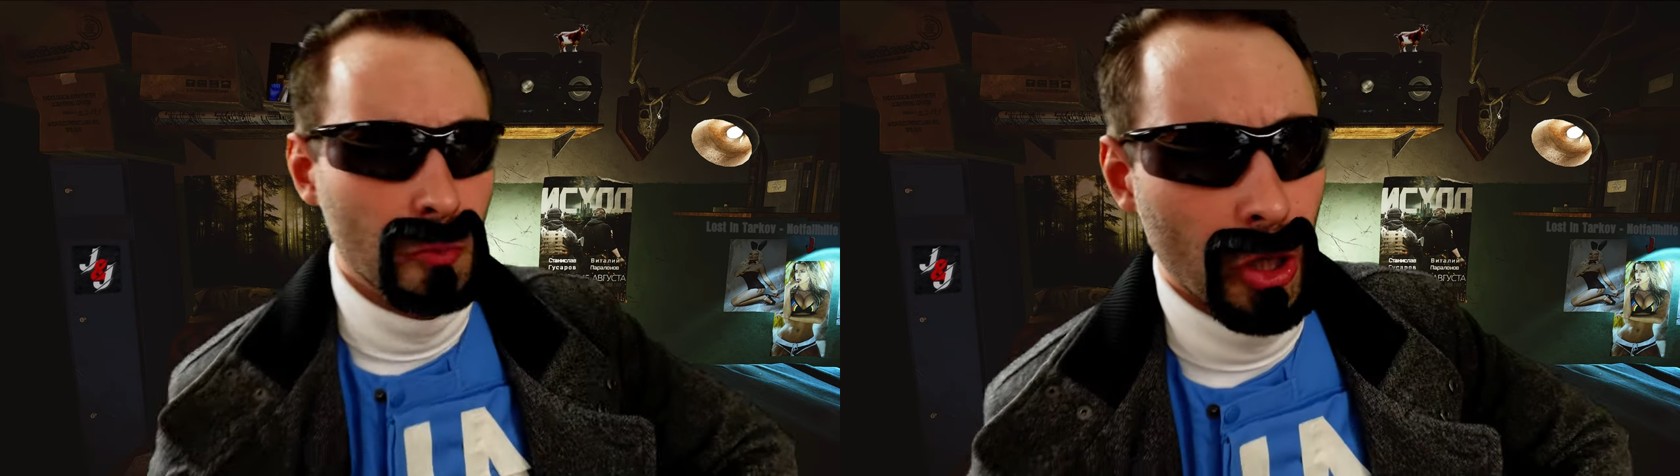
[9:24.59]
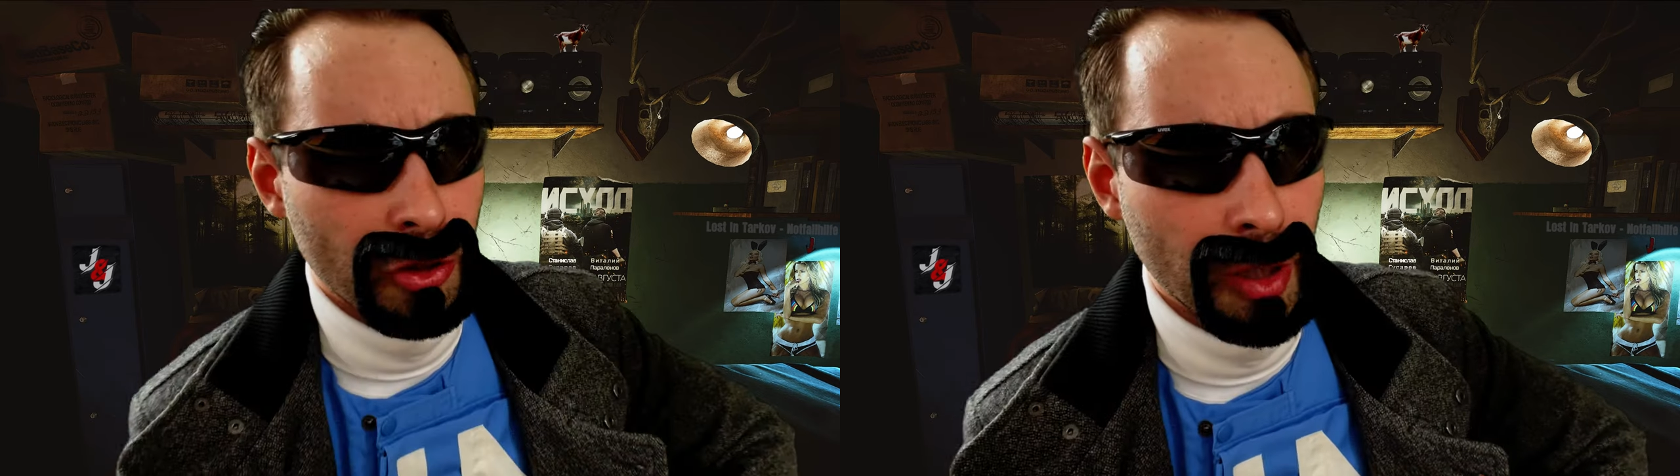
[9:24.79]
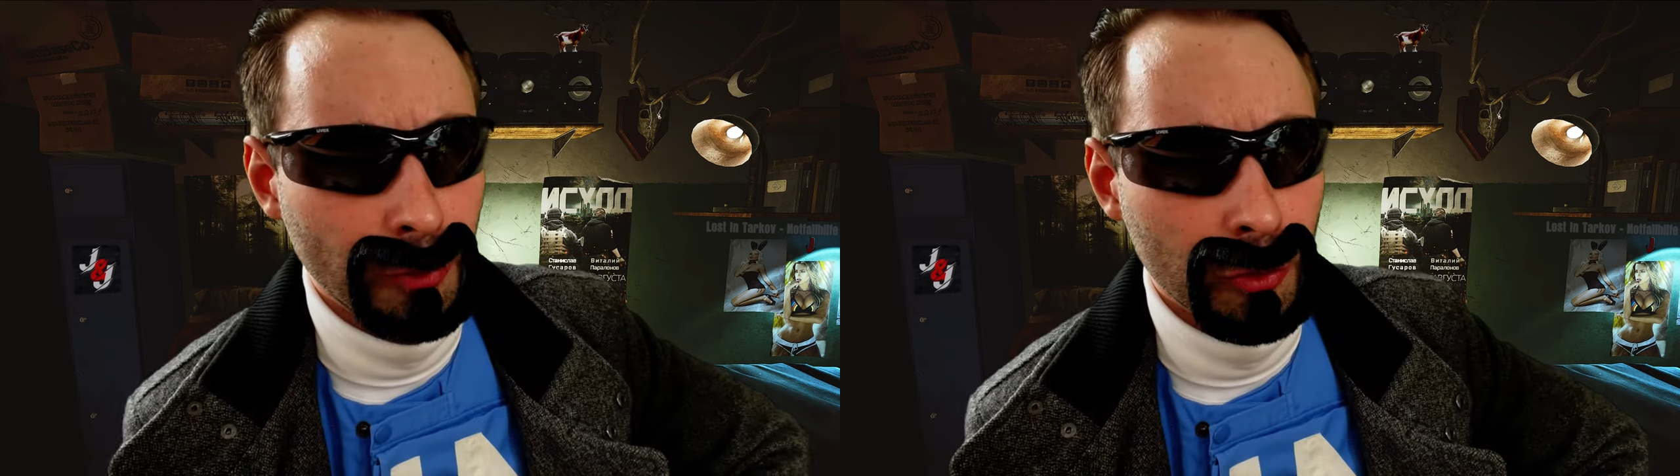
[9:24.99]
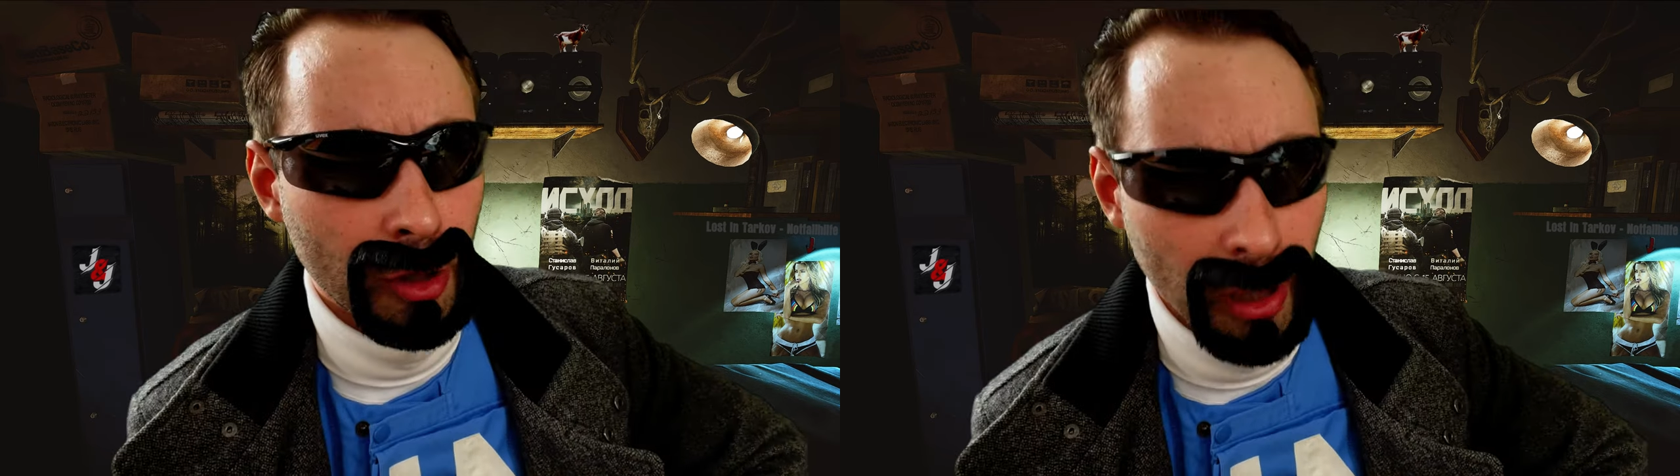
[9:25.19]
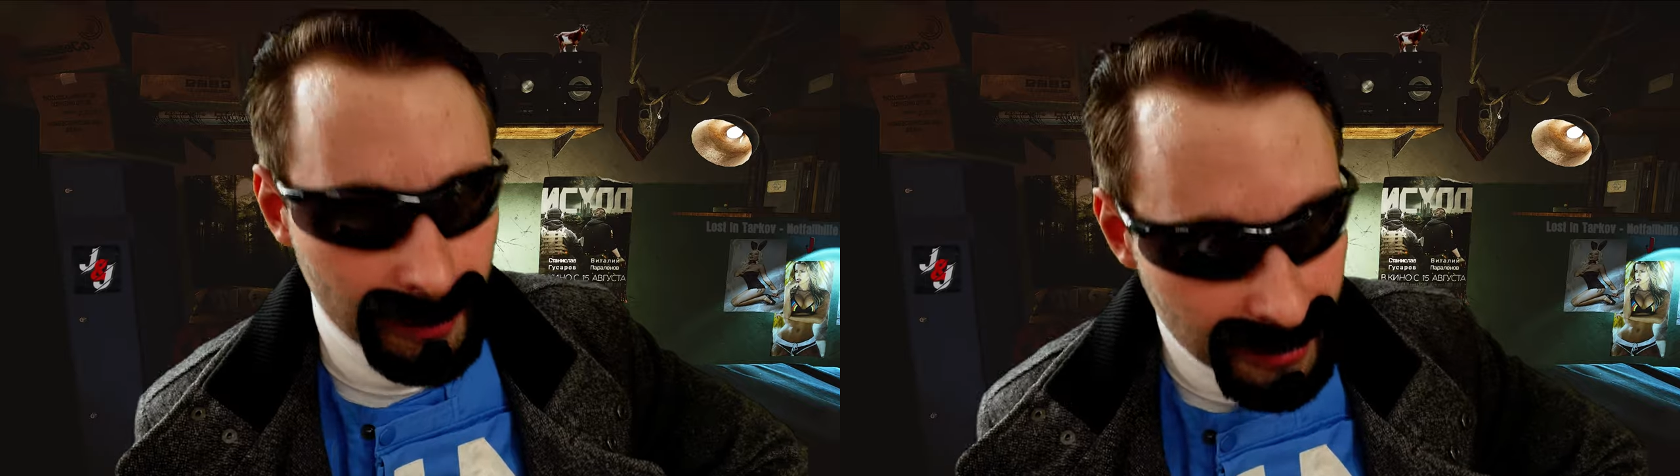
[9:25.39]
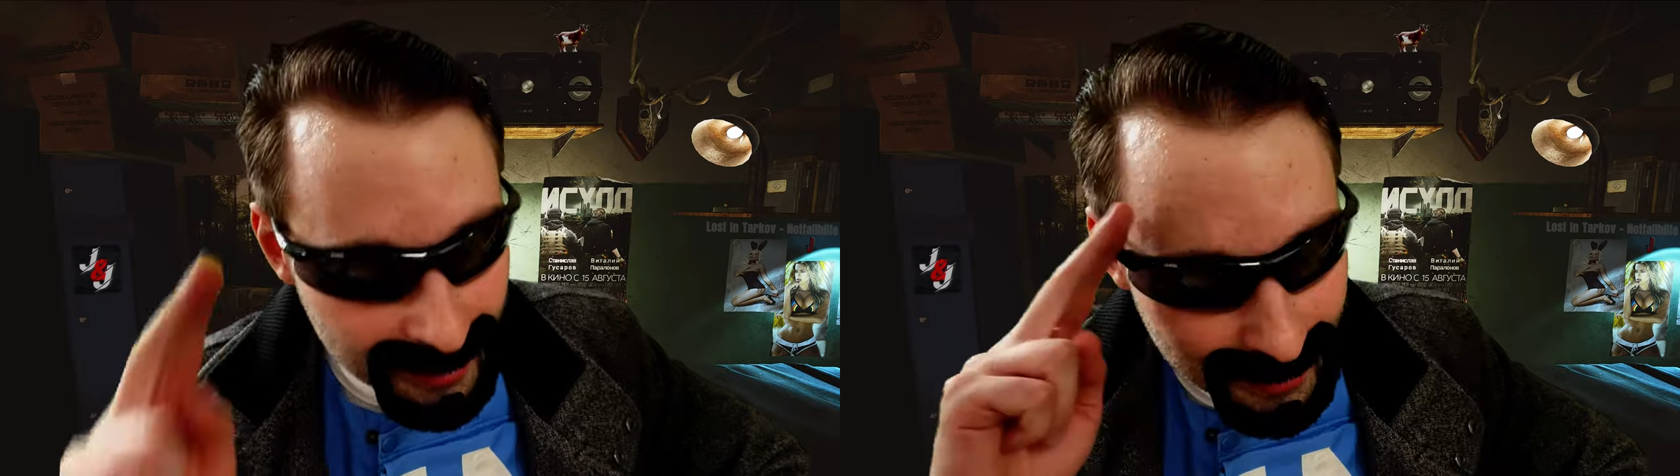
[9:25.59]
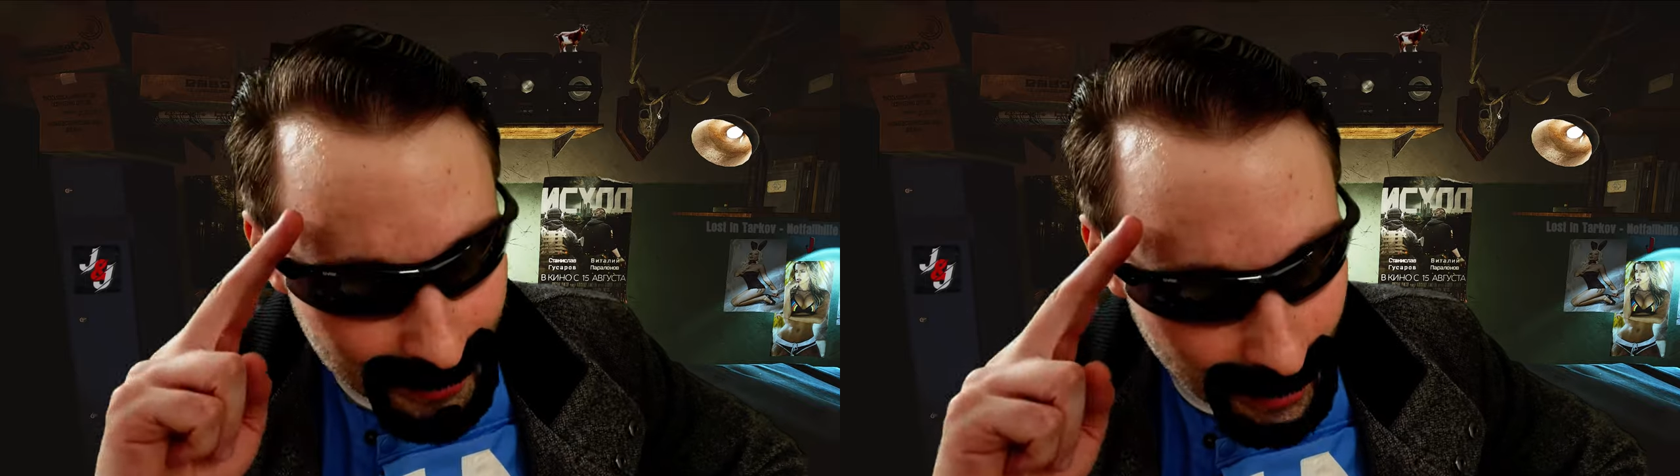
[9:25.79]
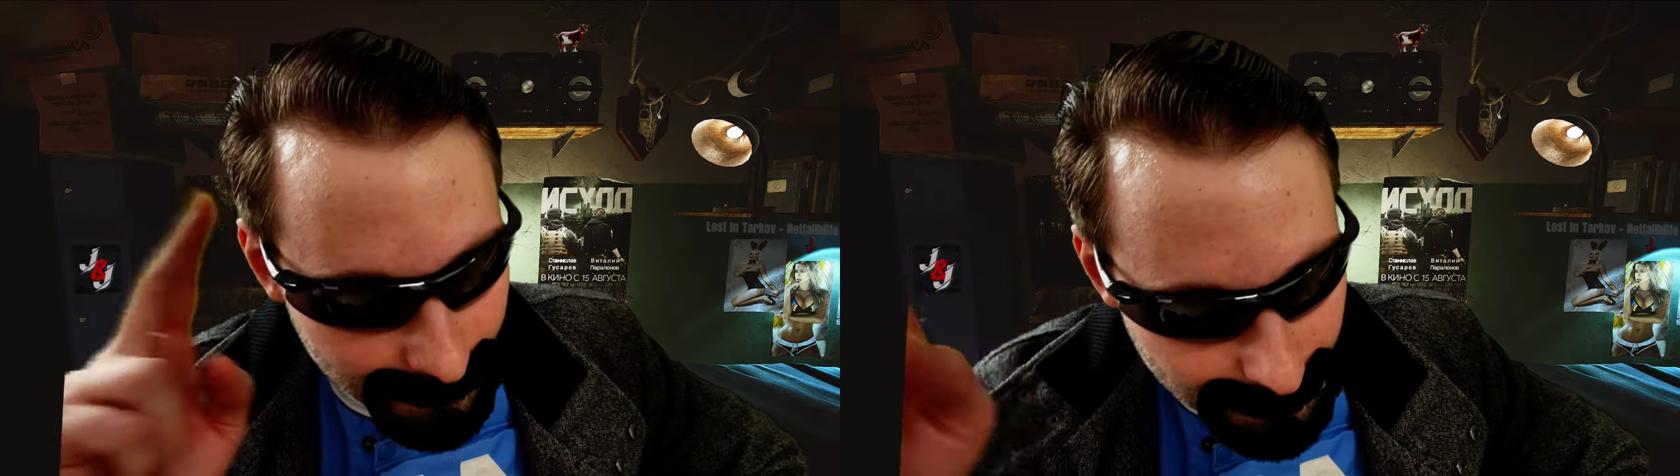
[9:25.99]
ich nehme nur Dollar. See ya.